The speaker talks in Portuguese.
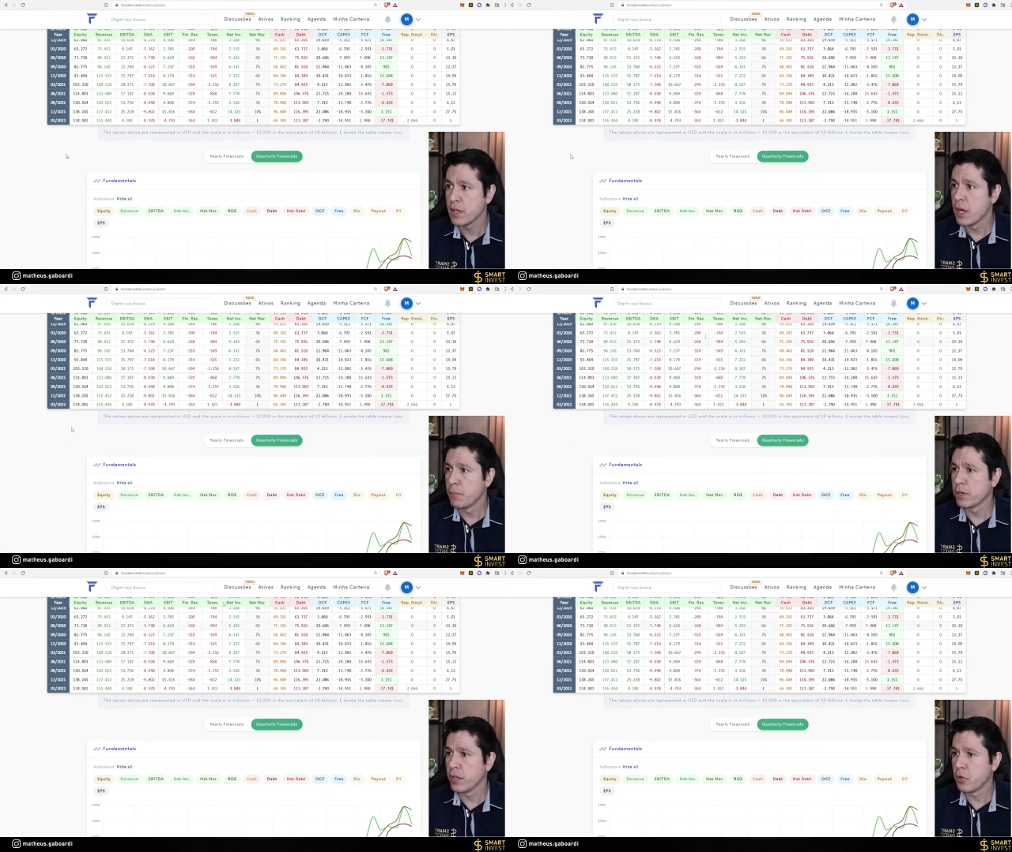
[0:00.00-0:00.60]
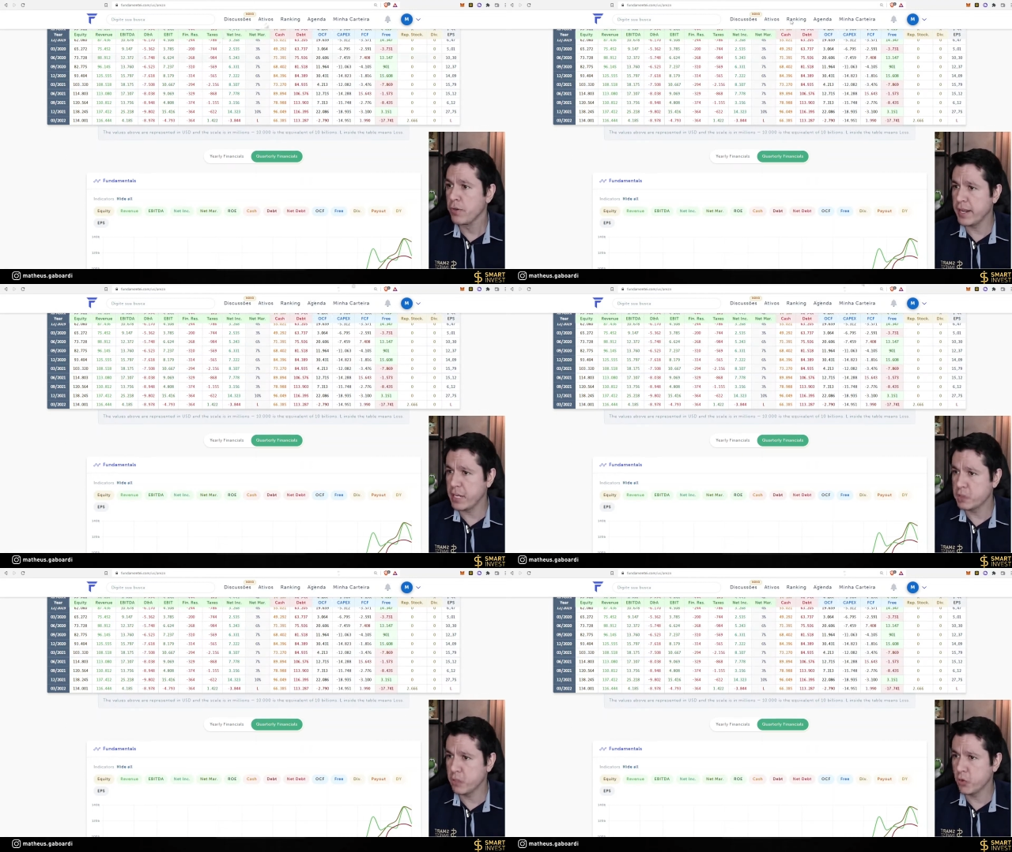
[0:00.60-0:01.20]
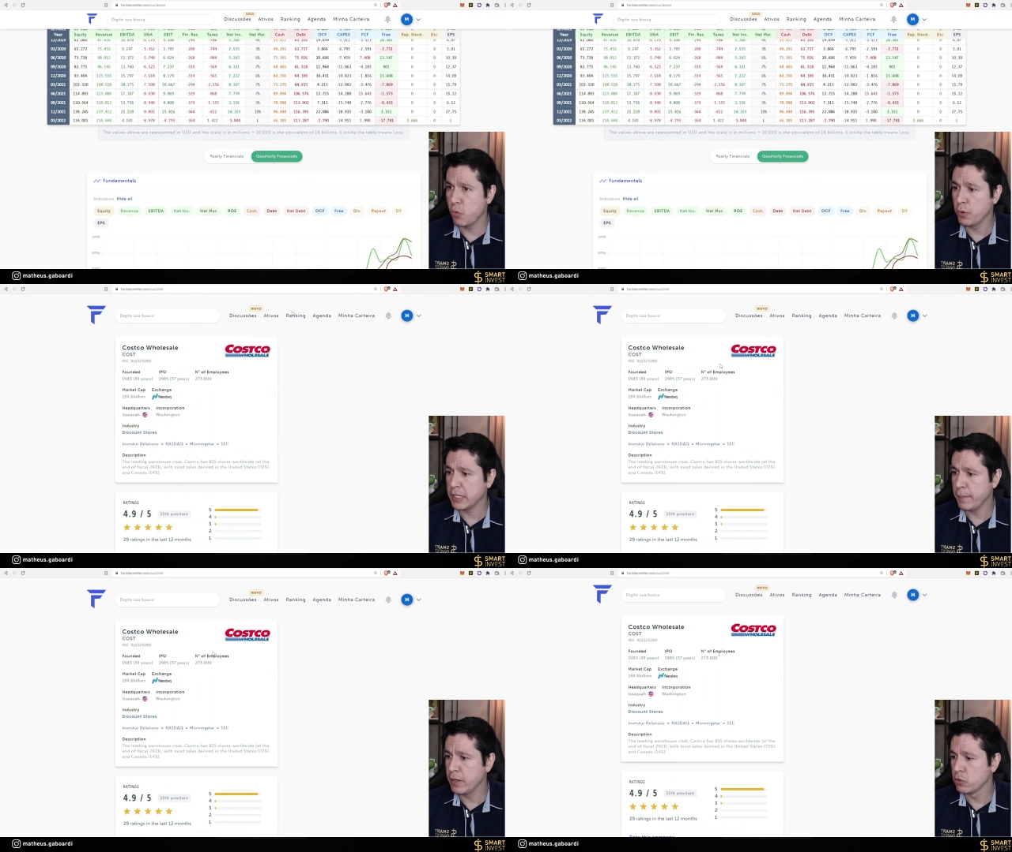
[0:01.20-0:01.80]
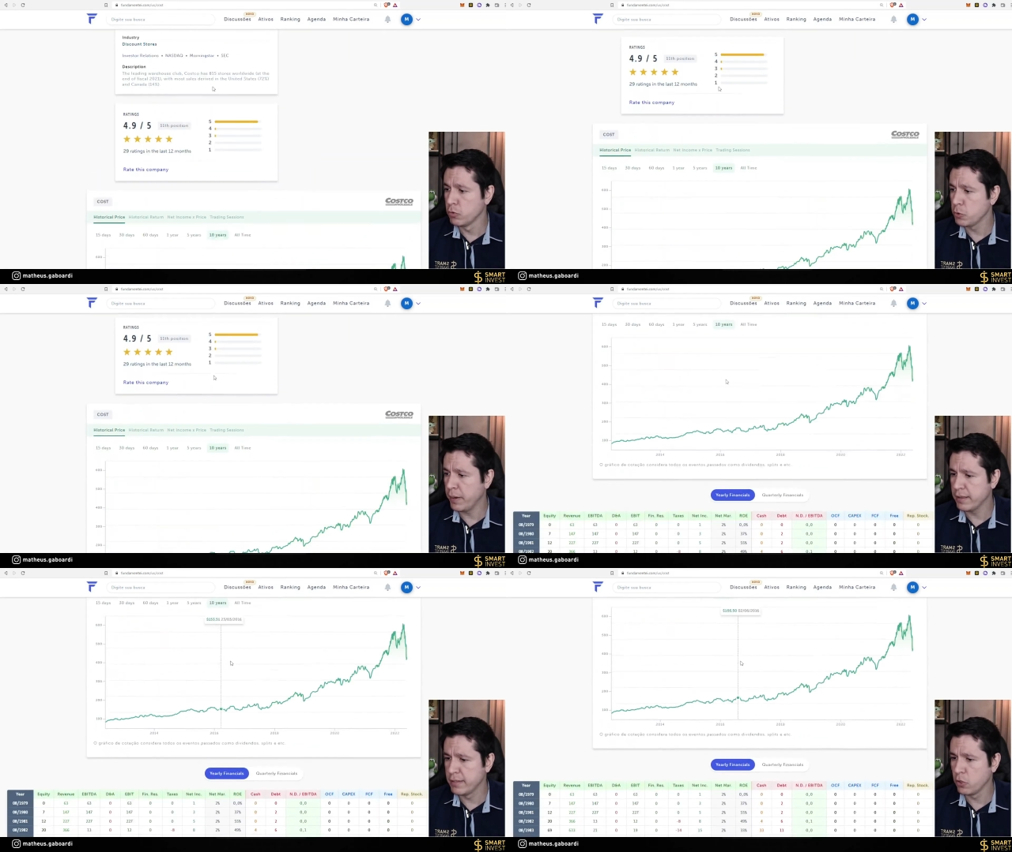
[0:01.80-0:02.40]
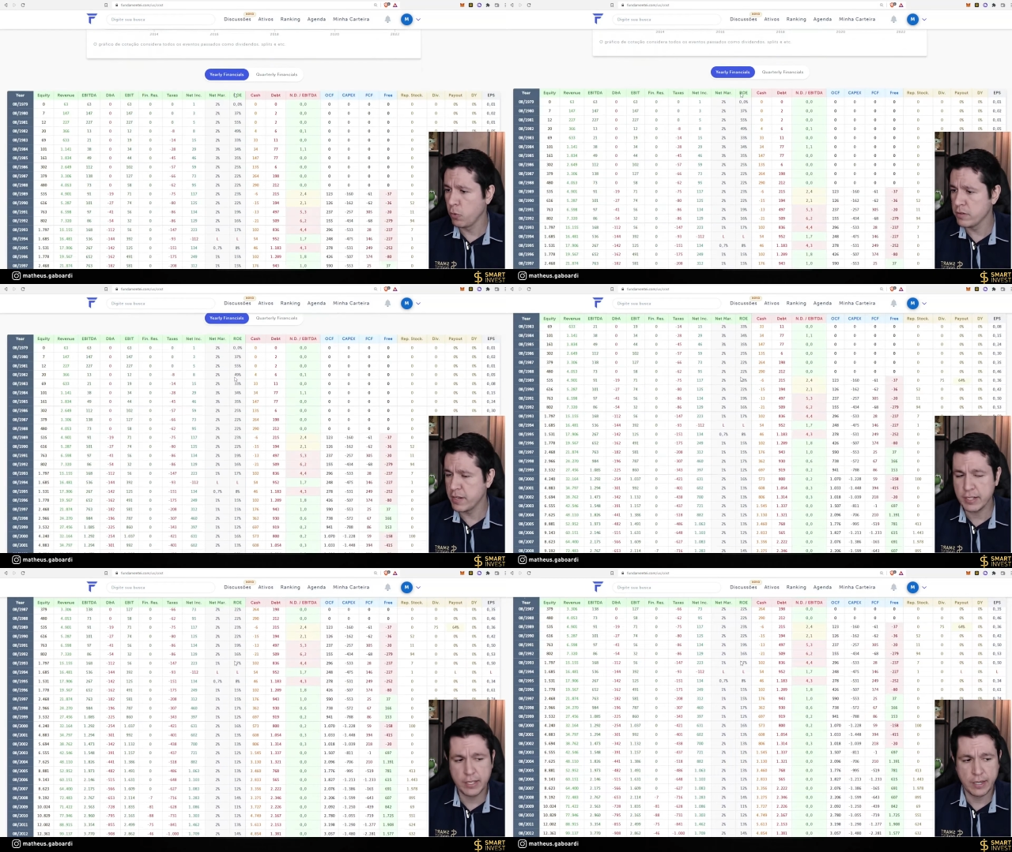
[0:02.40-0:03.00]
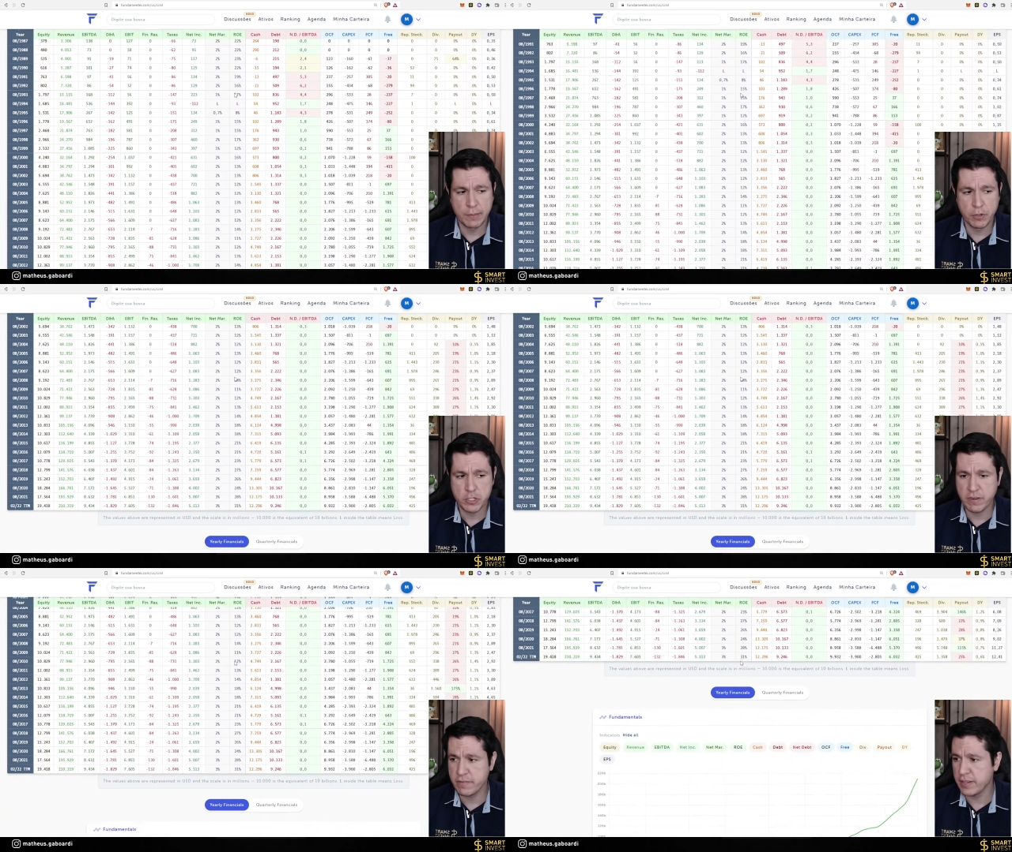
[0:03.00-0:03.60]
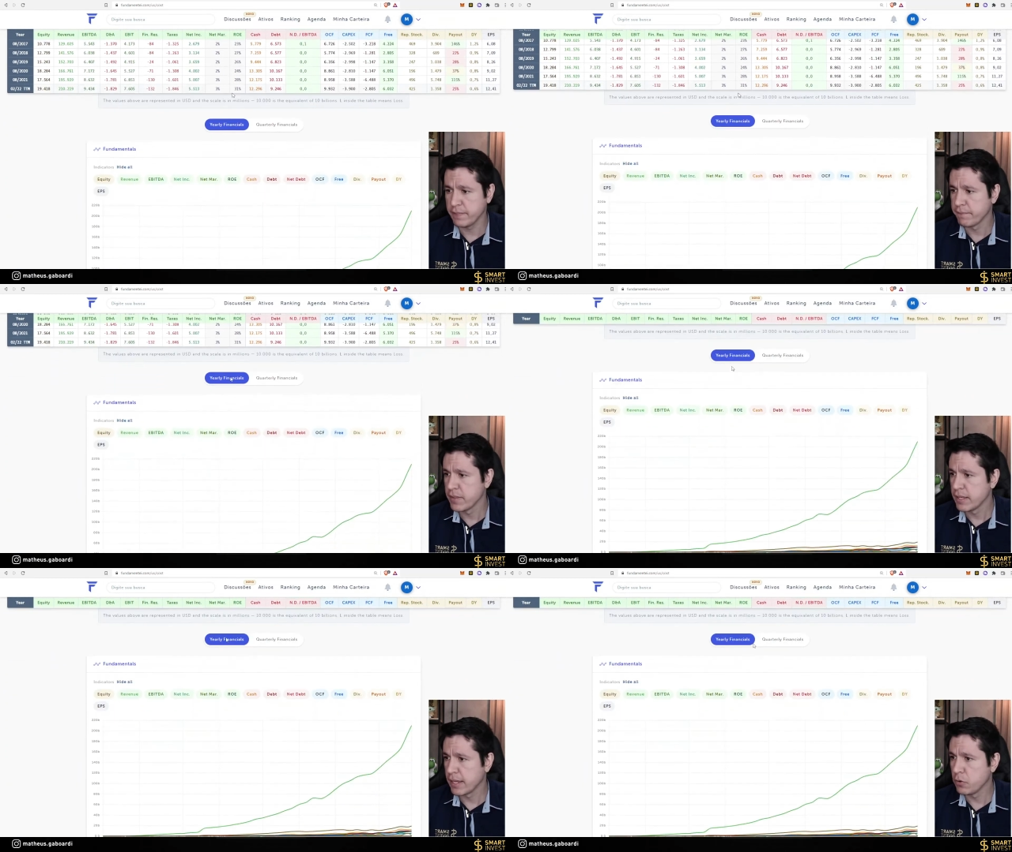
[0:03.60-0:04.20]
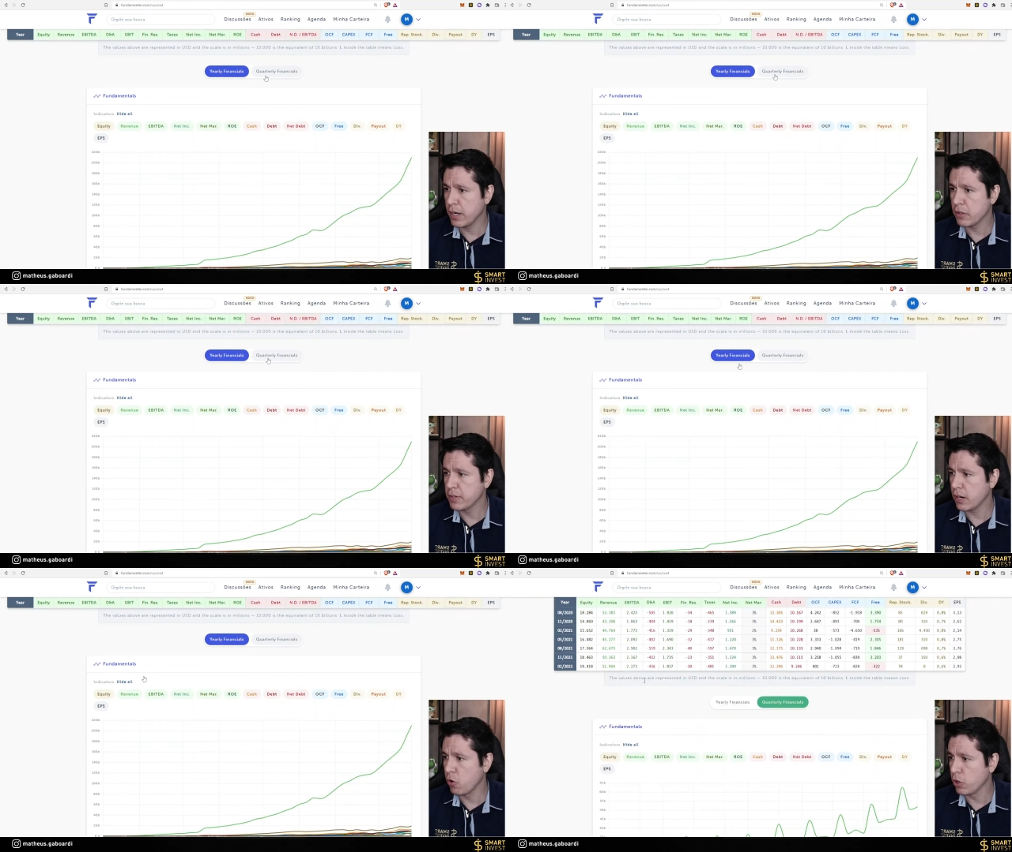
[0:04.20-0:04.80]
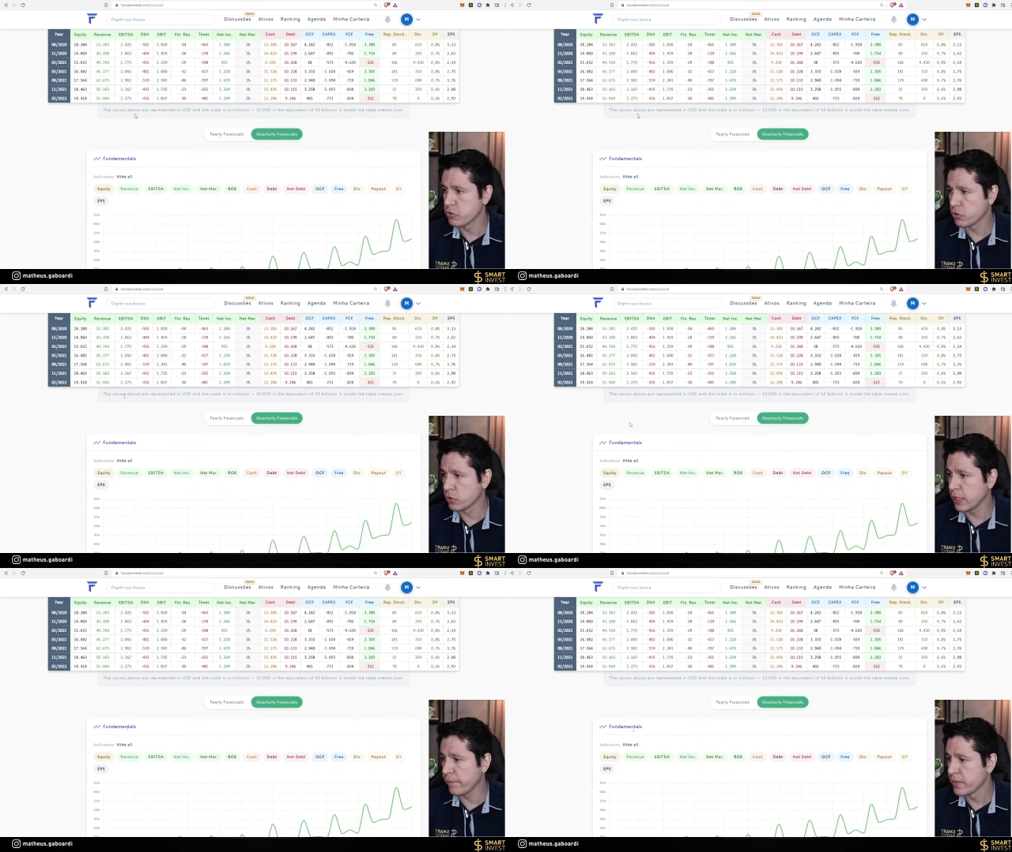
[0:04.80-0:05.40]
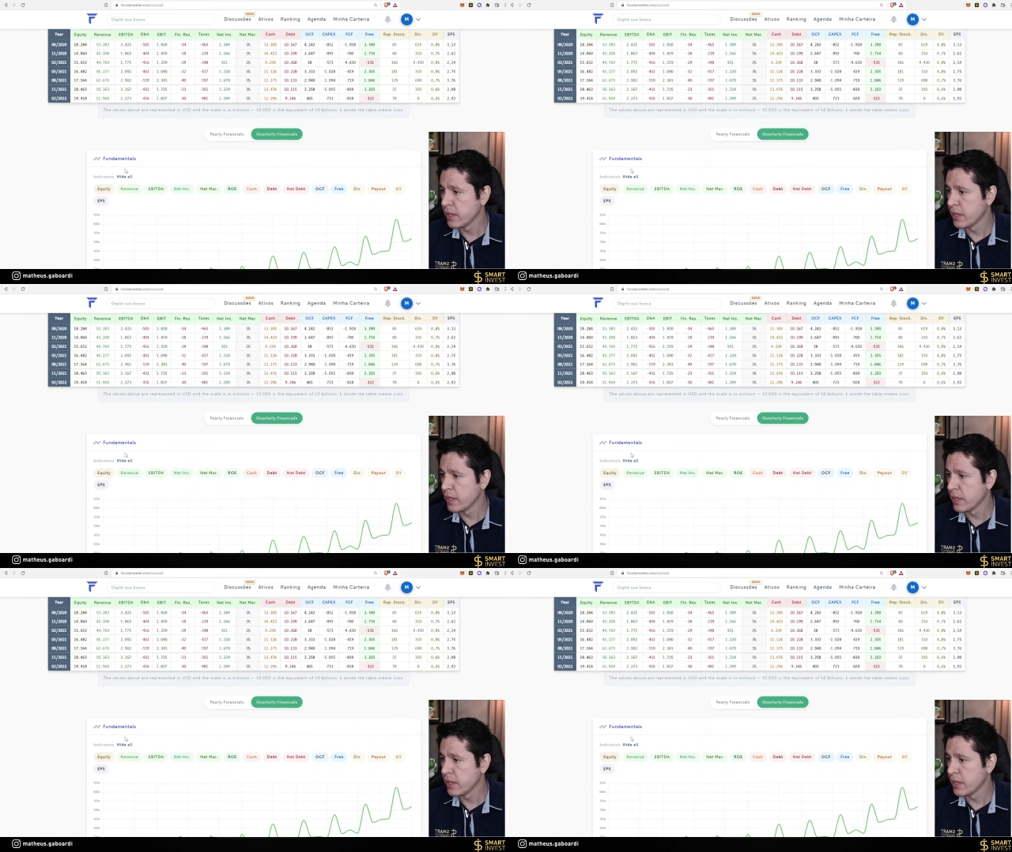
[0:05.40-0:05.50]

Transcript: Porque o varejo tem um comportamento muito parecido com esse daqui, que depois a gente vai ver, que é no caso da Cóstico, tá?